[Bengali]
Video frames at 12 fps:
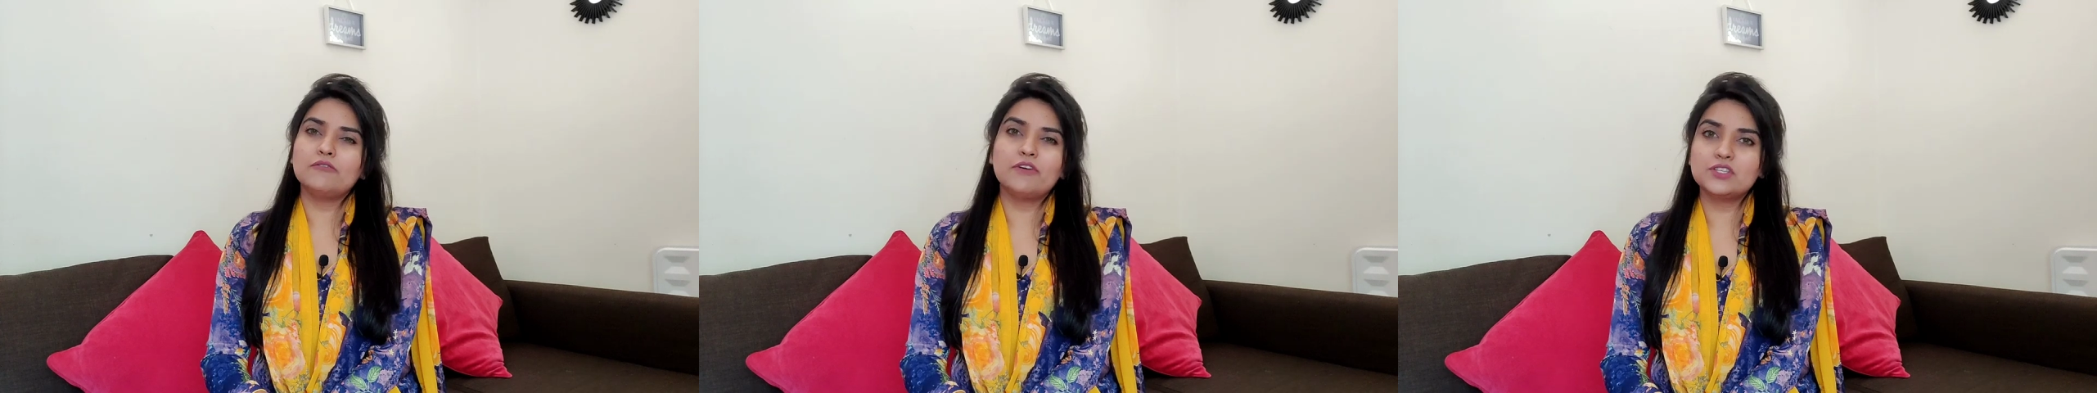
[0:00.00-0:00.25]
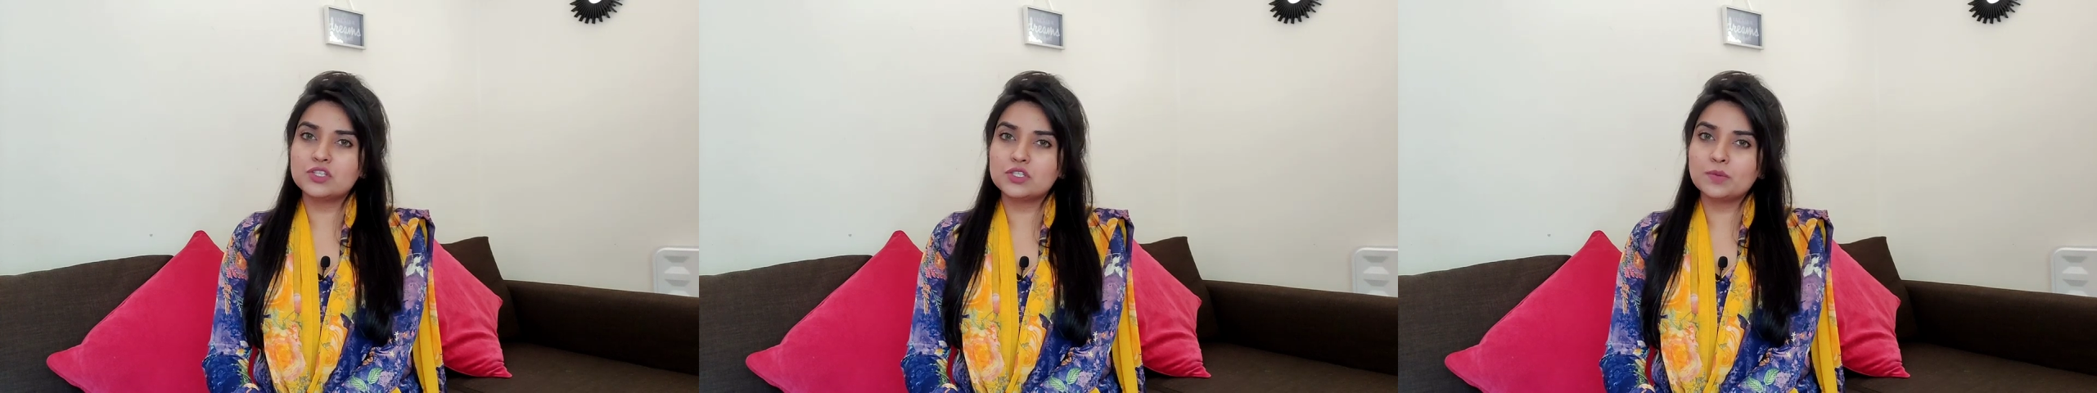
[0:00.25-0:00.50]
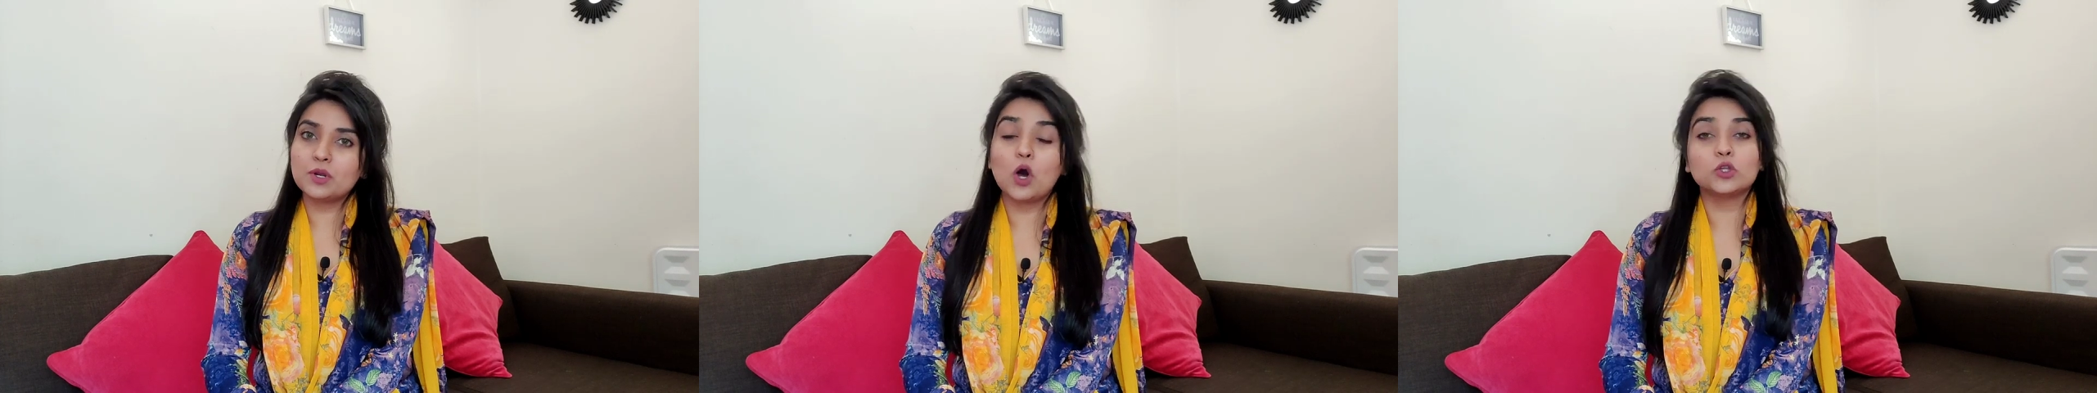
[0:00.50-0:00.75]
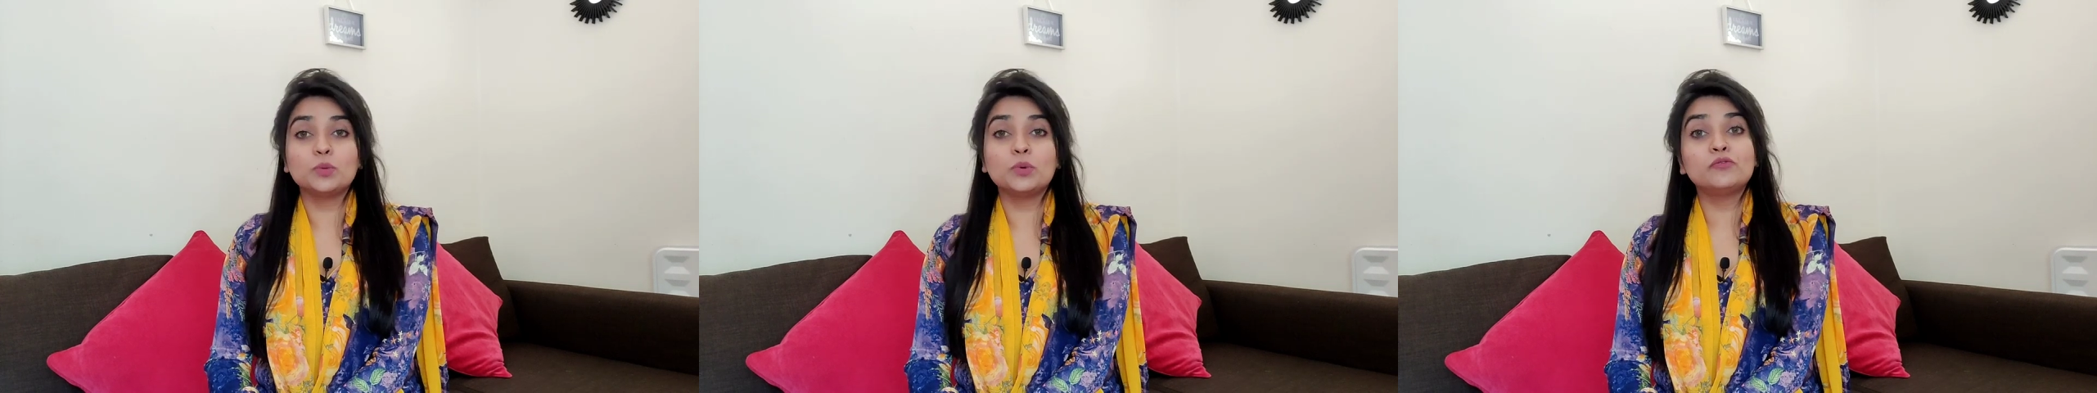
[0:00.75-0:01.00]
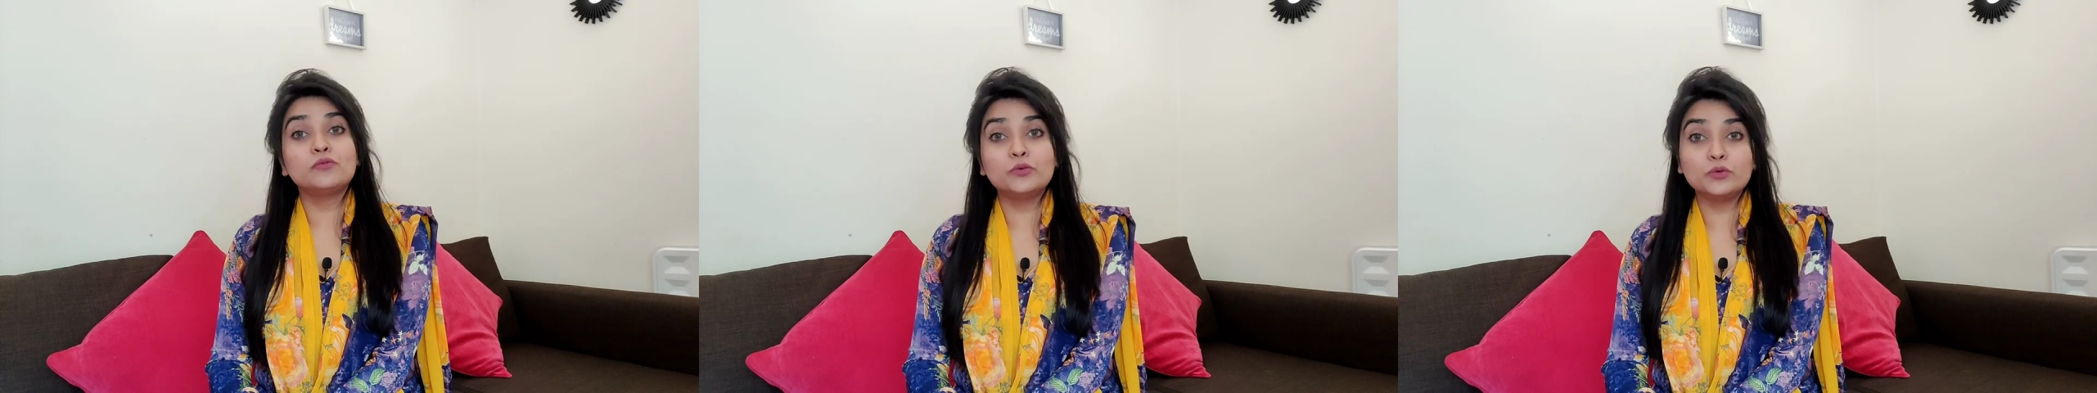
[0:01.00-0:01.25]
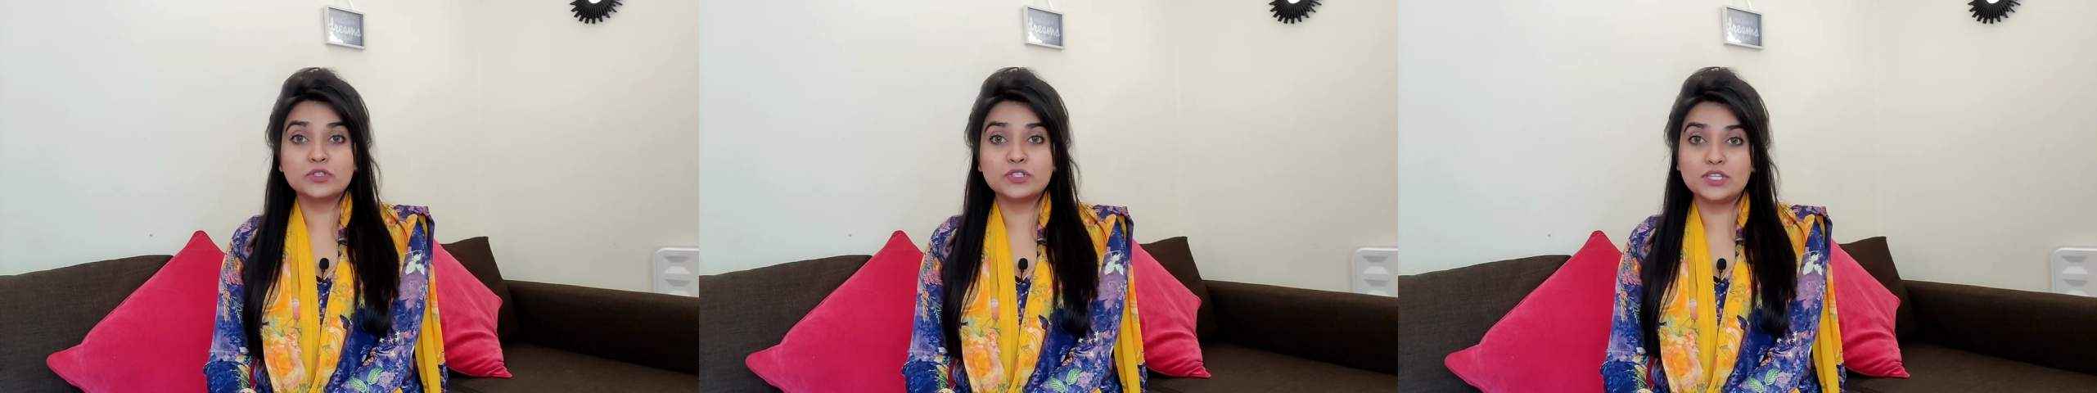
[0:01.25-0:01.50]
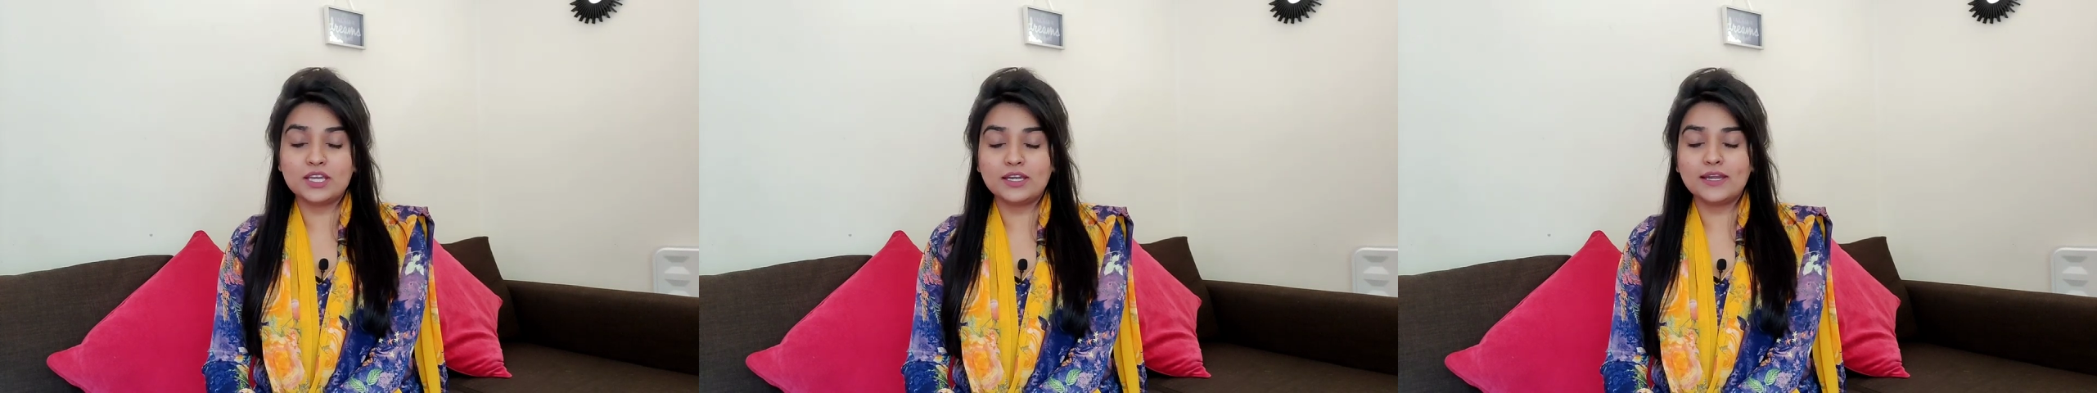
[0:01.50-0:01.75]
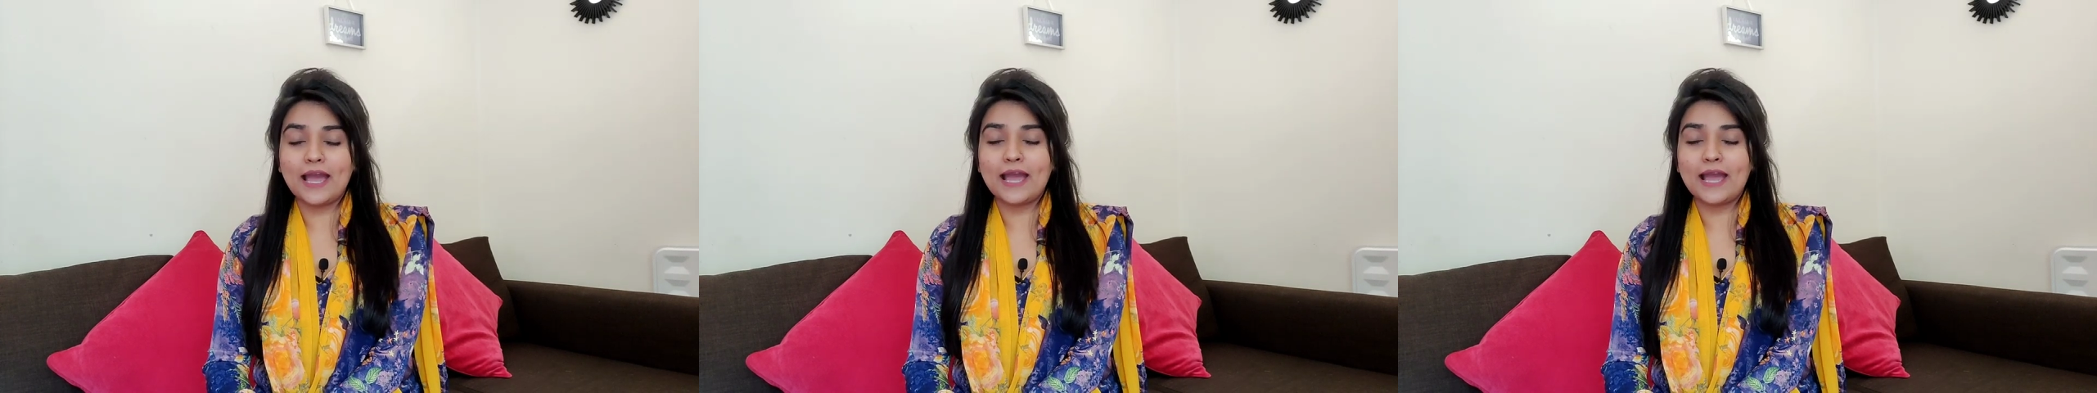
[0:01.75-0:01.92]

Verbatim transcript: ভেজিটেবল অথবা ফ্রুটস দিয়ে